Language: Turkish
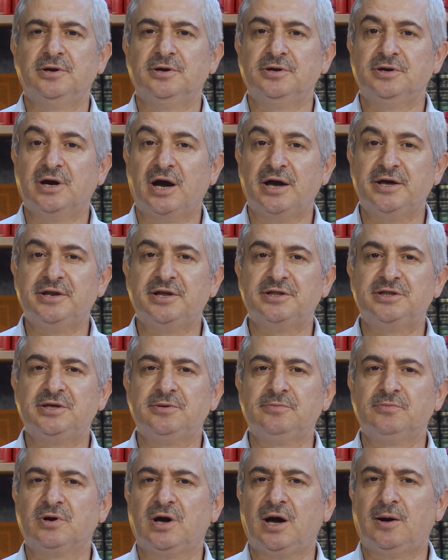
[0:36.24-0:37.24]

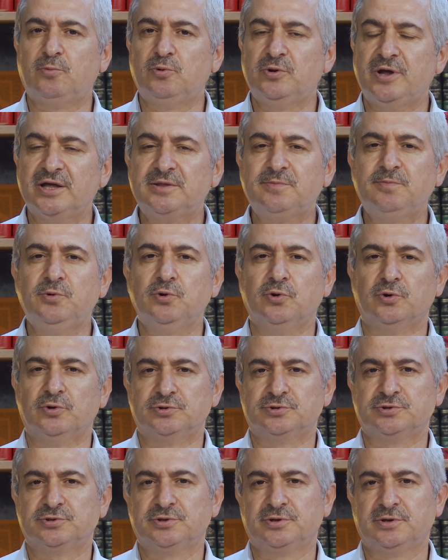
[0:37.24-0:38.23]
gayretim kabul
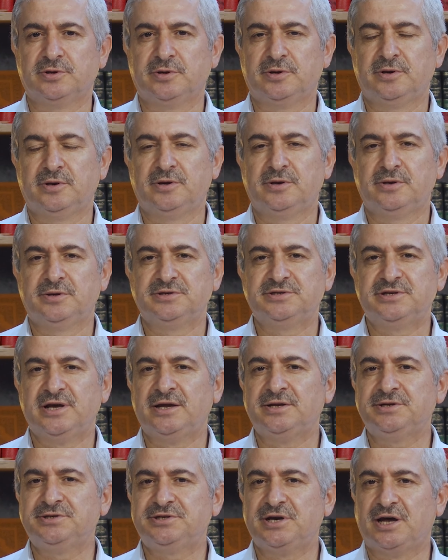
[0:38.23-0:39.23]
etmiyor.
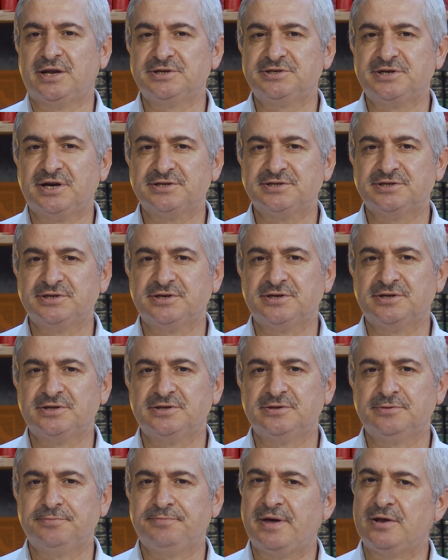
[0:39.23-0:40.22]
Sen
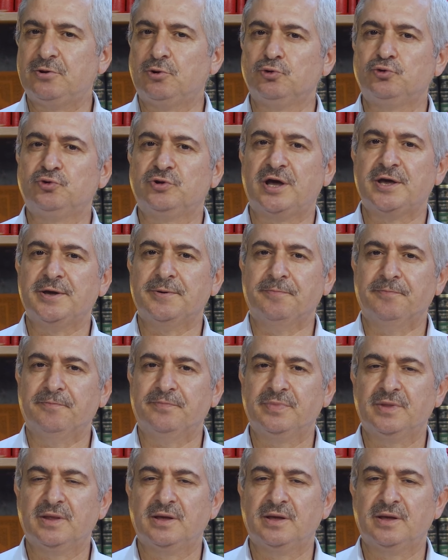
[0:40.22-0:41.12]
çalışasın, ben oturayım.